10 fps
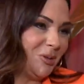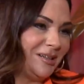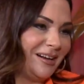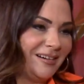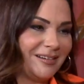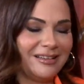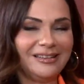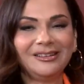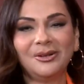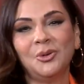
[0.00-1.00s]
olarak
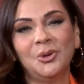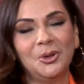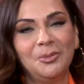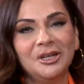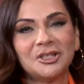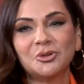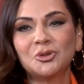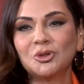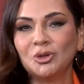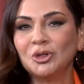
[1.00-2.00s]
e, o koruma
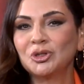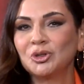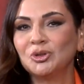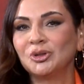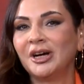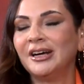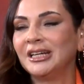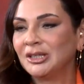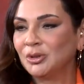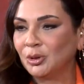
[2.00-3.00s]
içgüdüsüyle stüdyoda
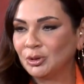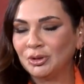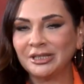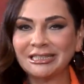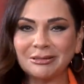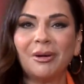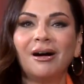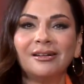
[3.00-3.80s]
hareket olduğunda kızım